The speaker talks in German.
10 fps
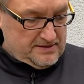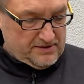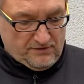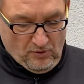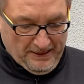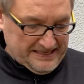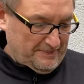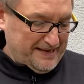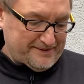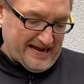Ne, wobei die
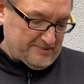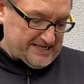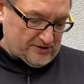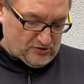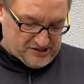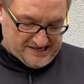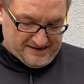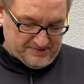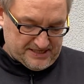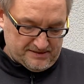meisten arbeiten natürlich
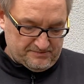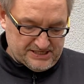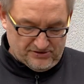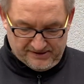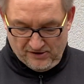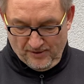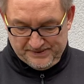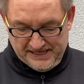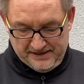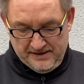klar mit, mit irgendeiner
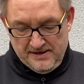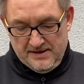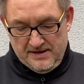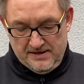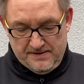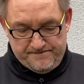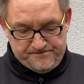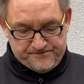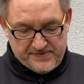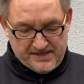Optik.
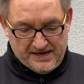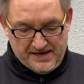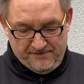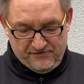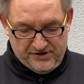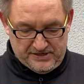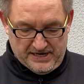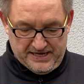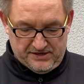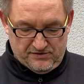Ähm, dann haben wir
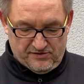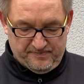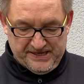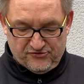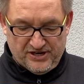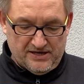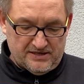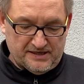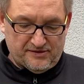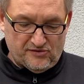einen
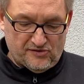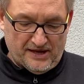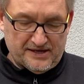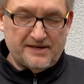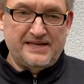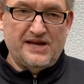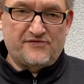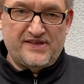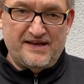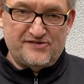Speed-Trigger, das ist halt ein
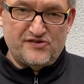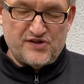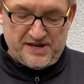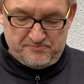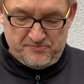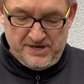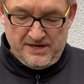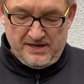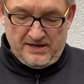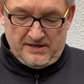EFCS-System,
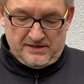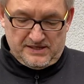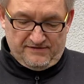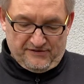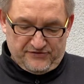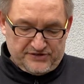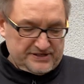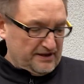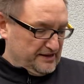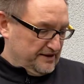die Waffe.
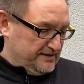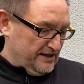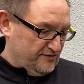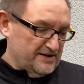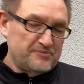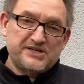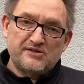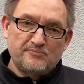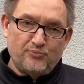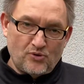Das heißt, die ist wieder mit
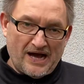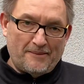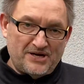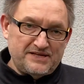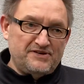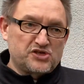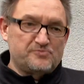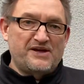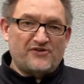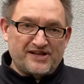diesem Programmer, den wir ja
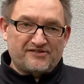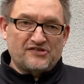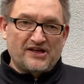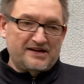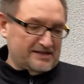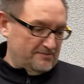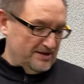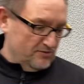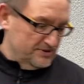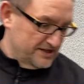schon mehrfach jetzt gezeigt haben,
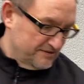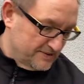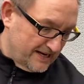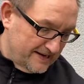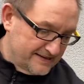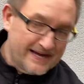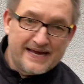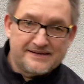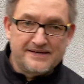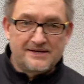also mit diesem kleinen
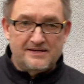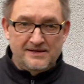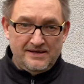Gerät hier,